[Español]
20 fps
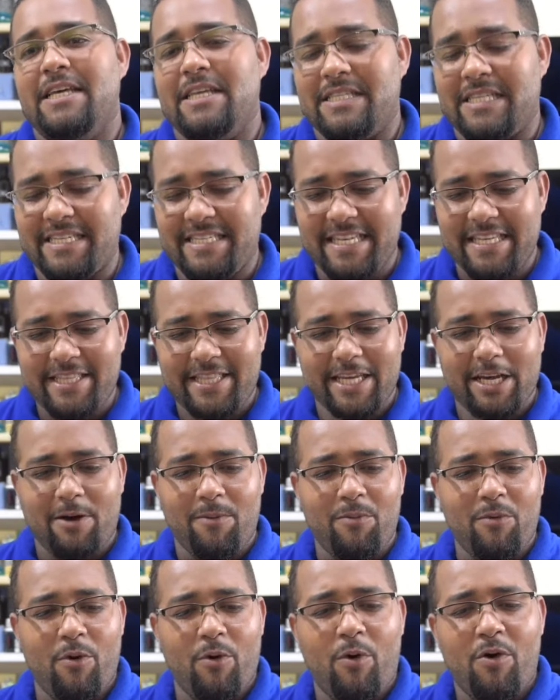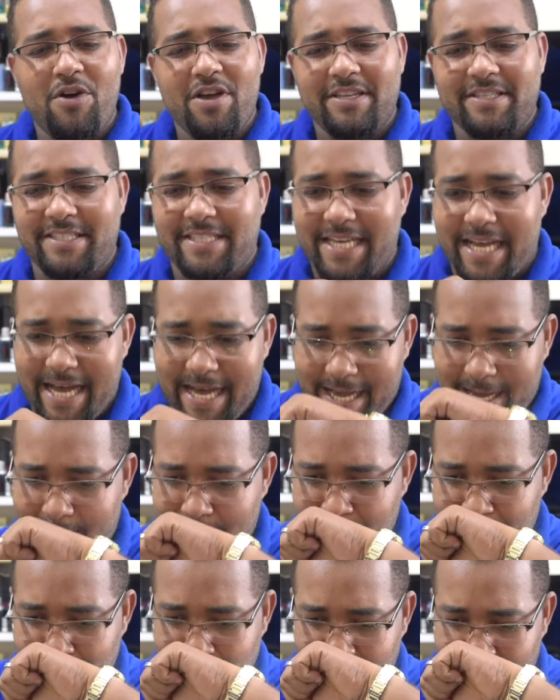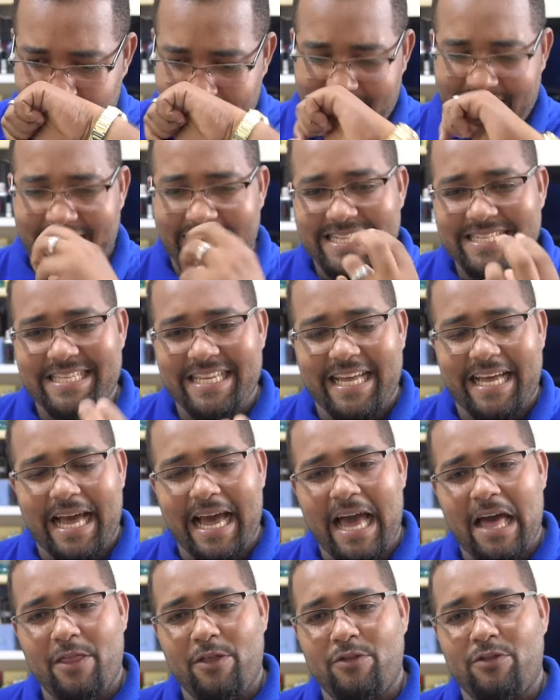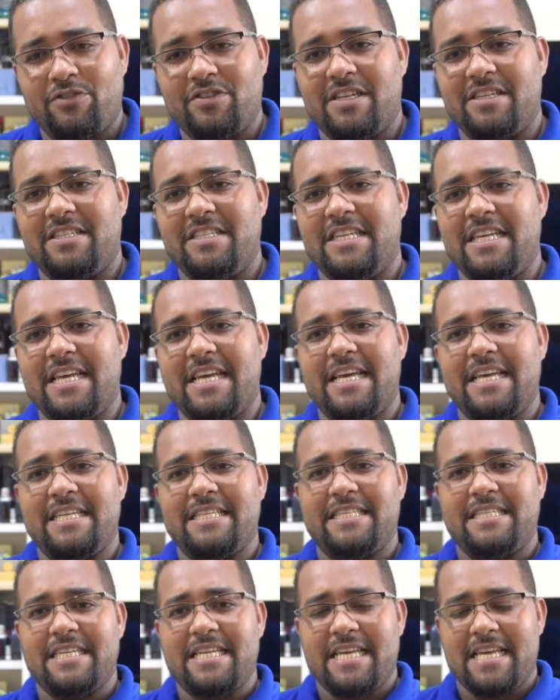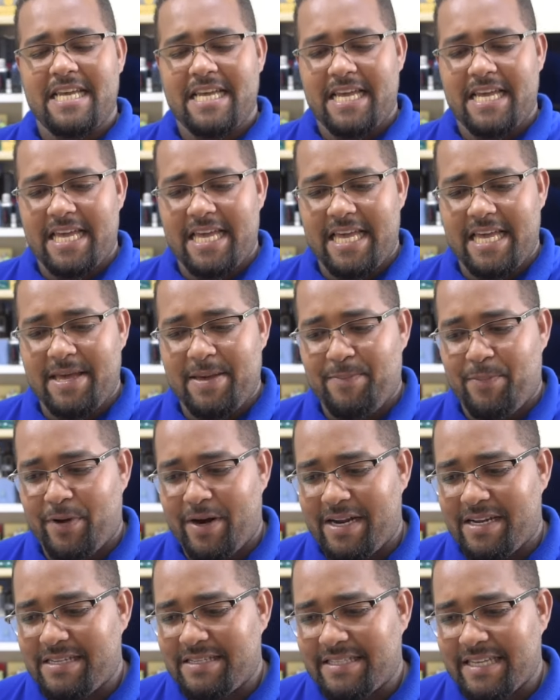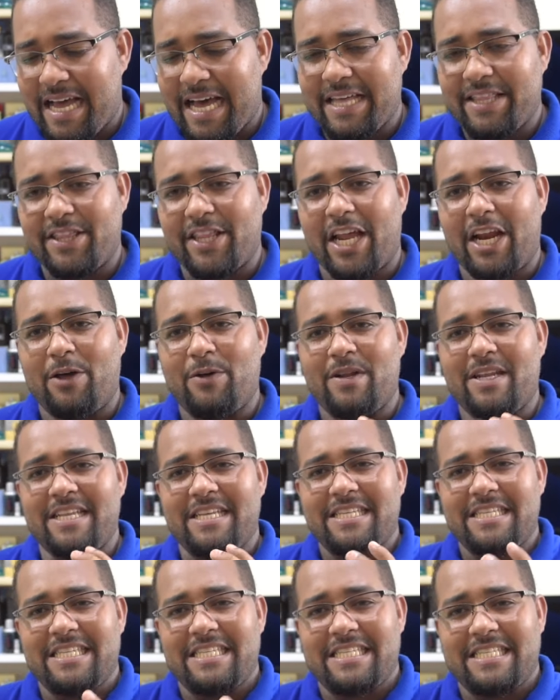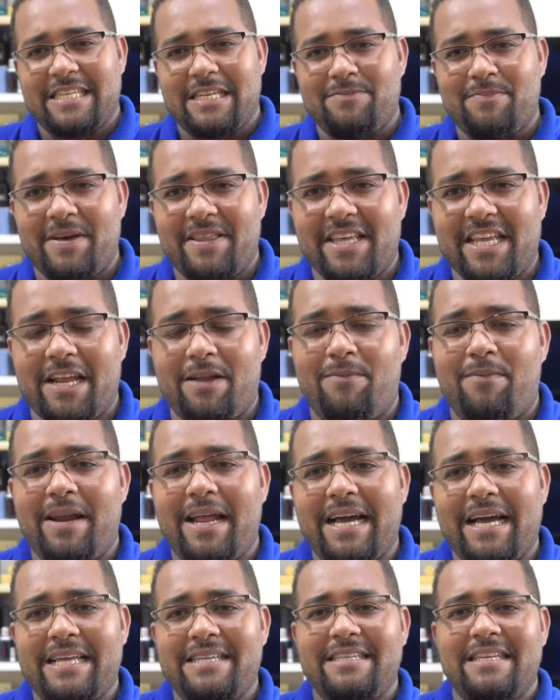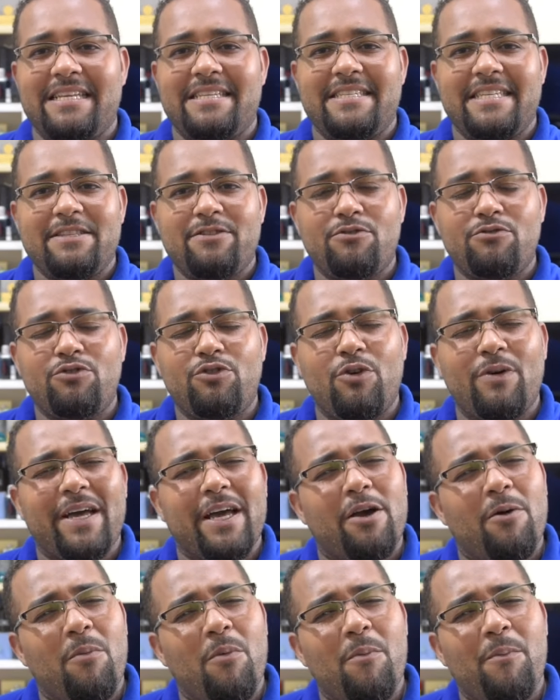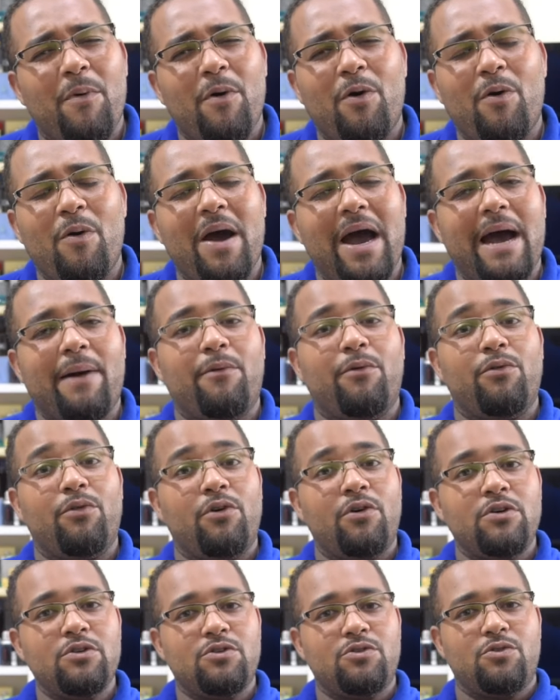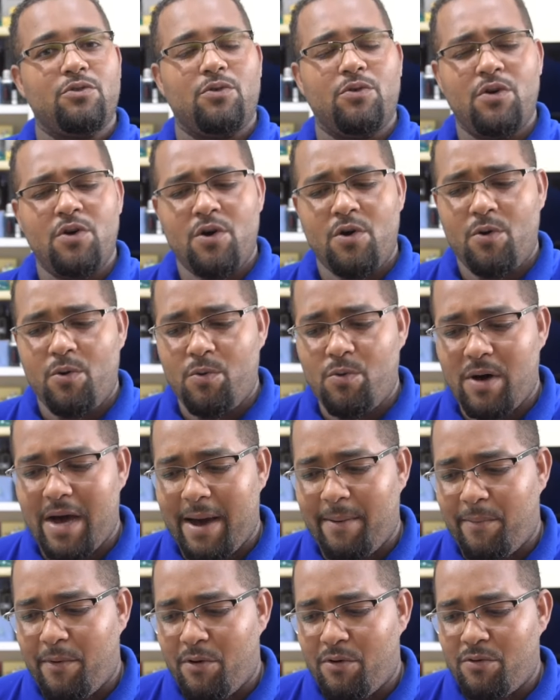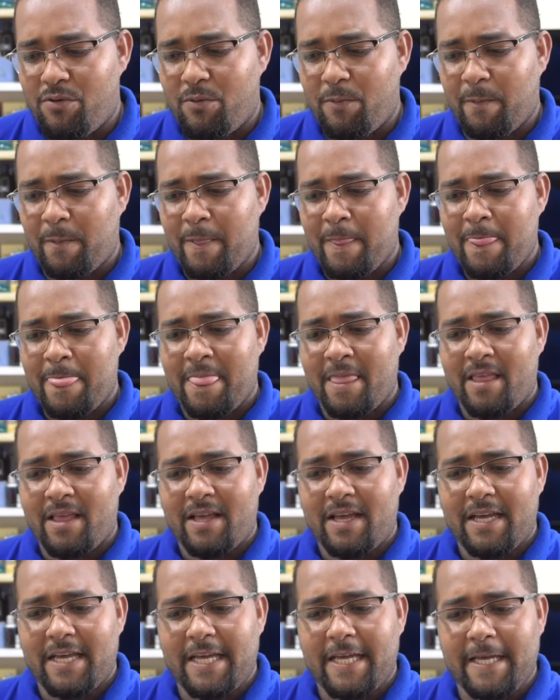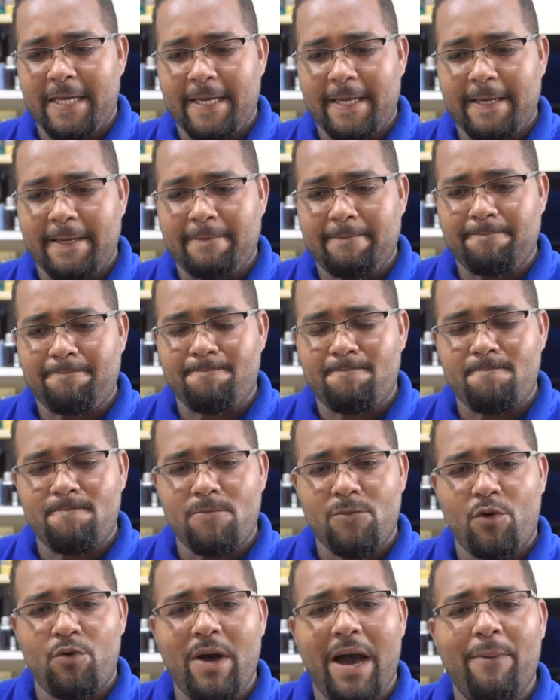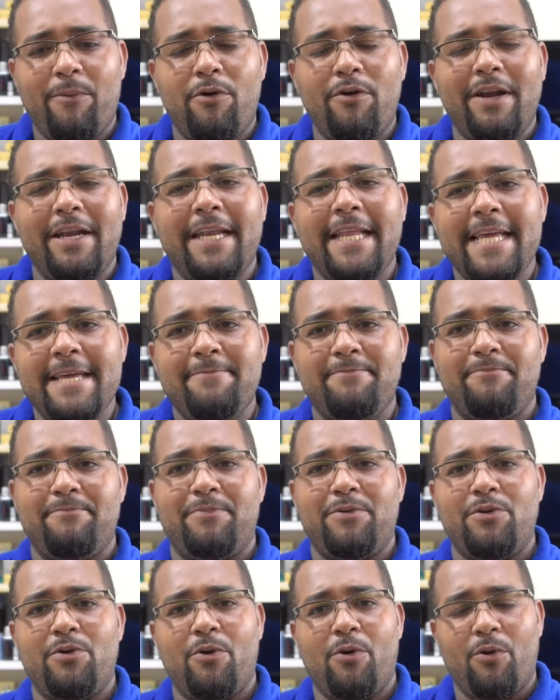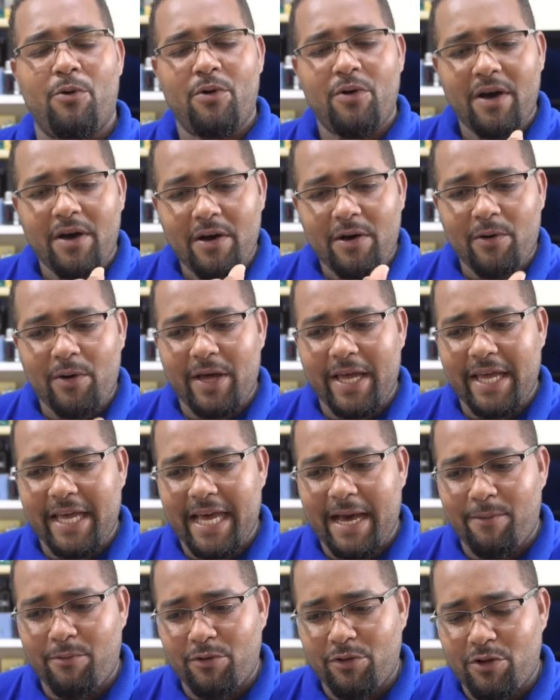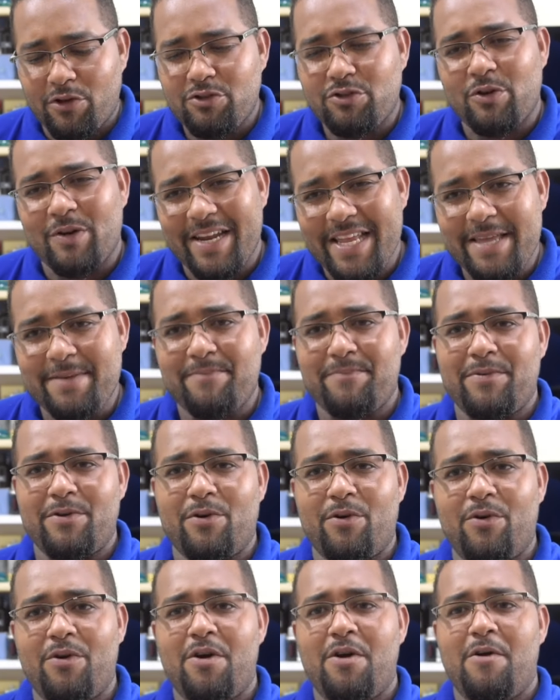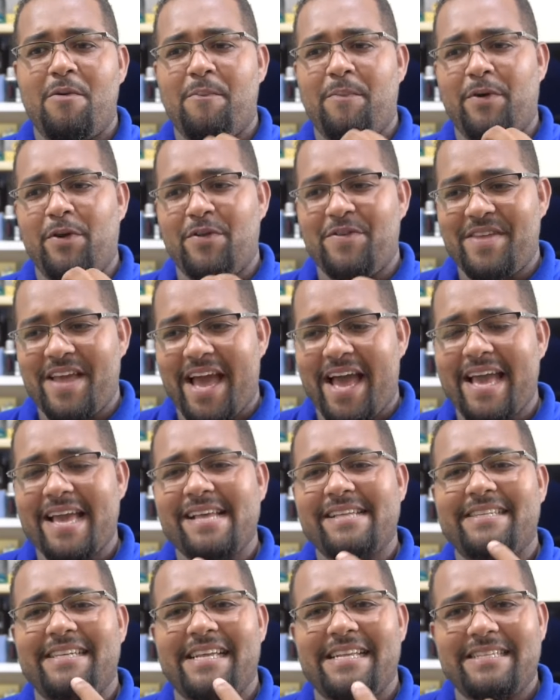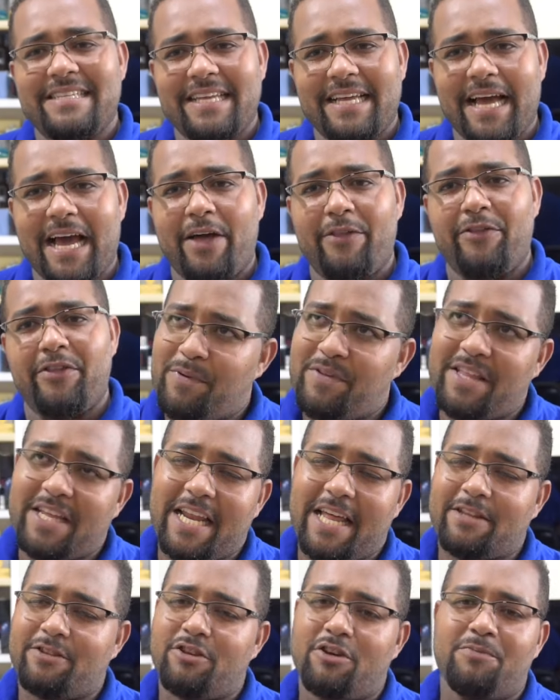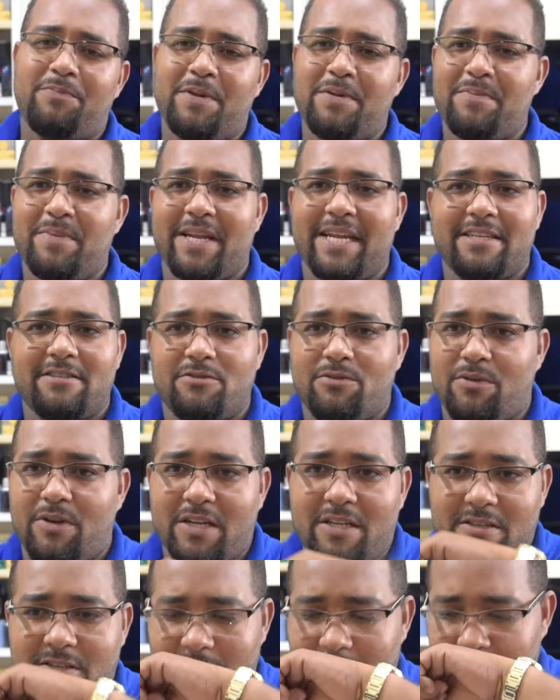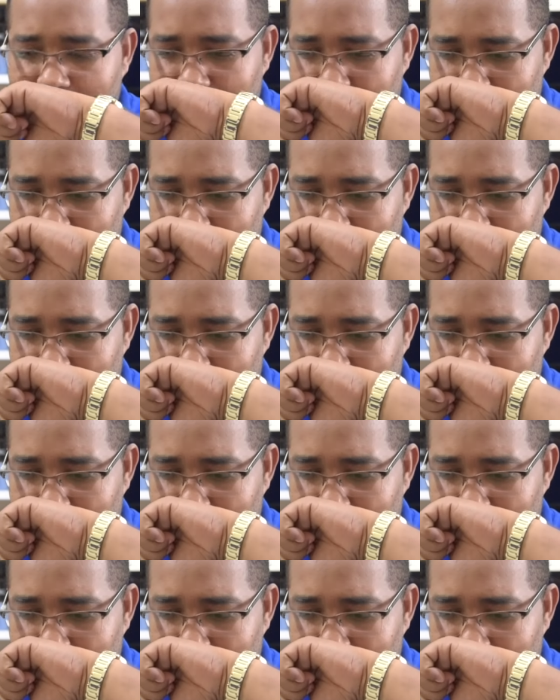Se siente como ya en el secado, no sé si es eh, por el sándalo, esas maderas blancas, se le siente un toque como un poco jabonoso, un jabón, eh, un jabón limpio, eh, jabonoso limpio, pero ya es en el secado después de las dos primeras horas.